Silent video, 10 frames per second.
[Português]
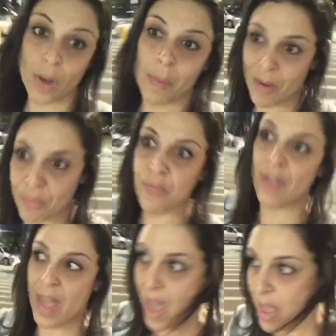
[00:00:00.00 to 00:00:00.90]
é uma
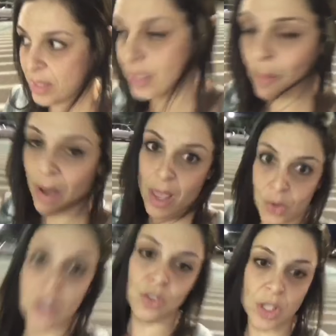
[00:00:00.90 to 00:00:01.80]
festa, é uma
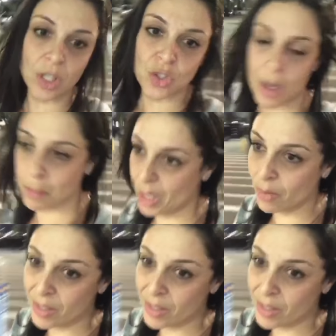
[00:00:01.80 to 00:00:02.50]
reuniãozinha de amigos.